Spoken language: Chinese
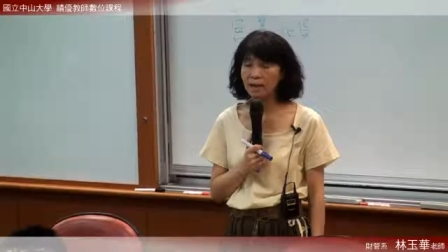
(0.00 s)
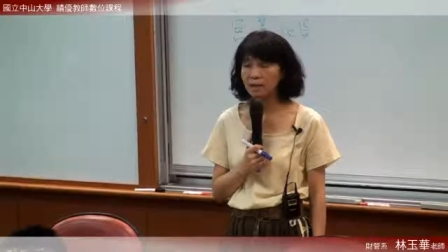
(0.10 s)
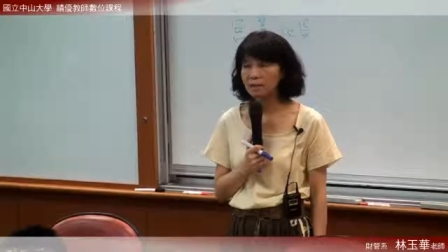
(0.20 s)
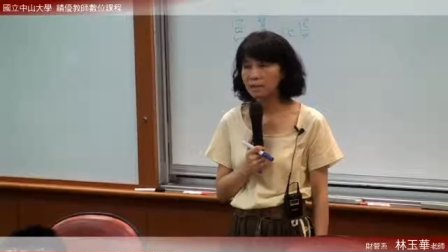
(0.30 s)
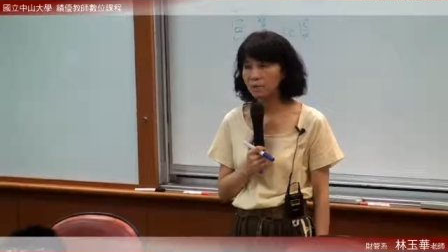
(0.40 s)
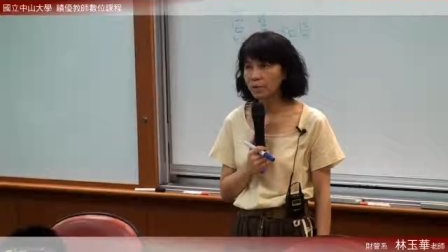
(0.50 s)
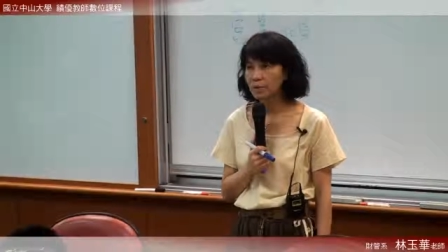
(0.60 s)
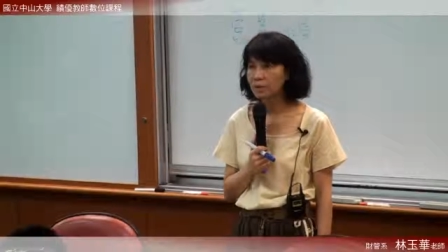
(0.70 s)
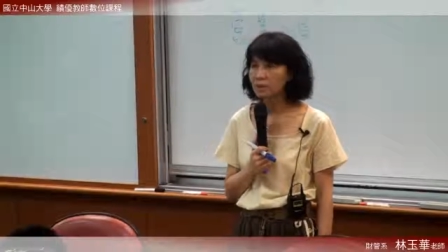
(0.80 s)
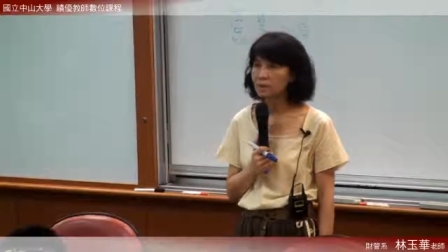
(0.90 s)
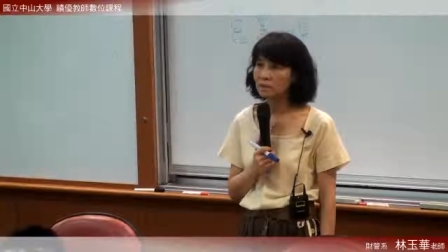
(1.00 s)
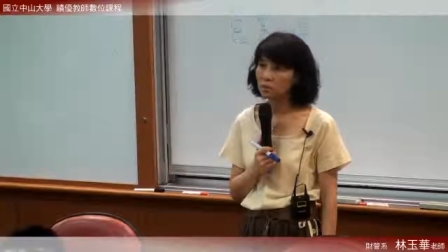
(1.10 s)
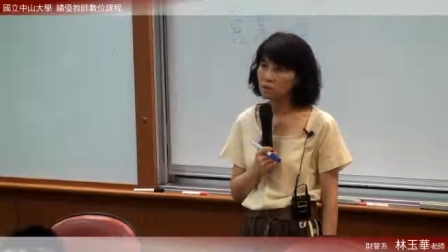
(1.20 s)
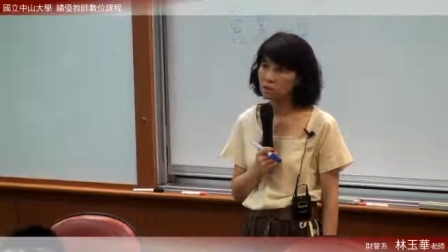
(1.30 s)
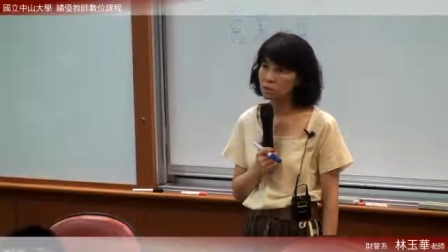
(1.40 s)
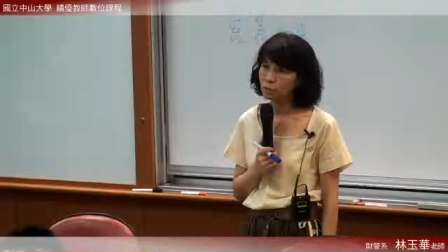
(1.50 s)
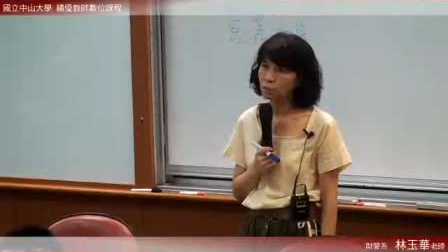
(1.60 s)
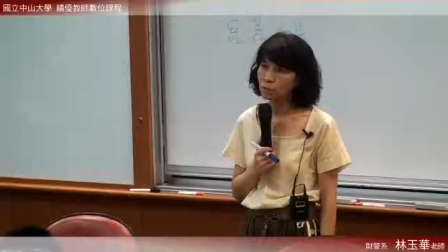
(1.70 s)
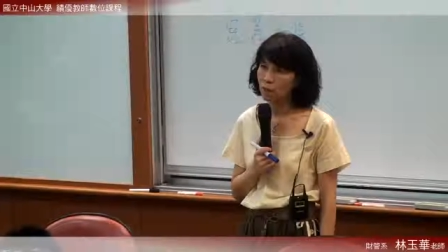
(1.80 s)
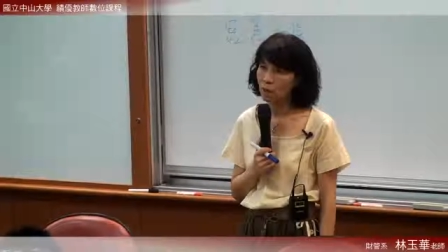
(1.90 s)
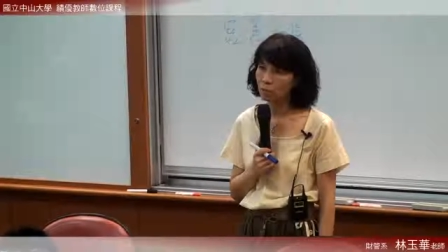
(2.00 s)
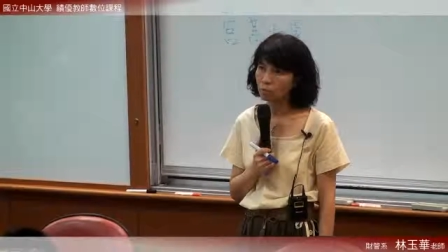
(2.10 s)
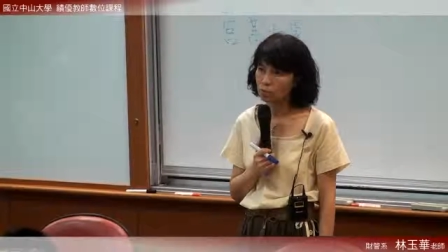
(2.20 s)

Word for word: 那十二月三十一号他去做调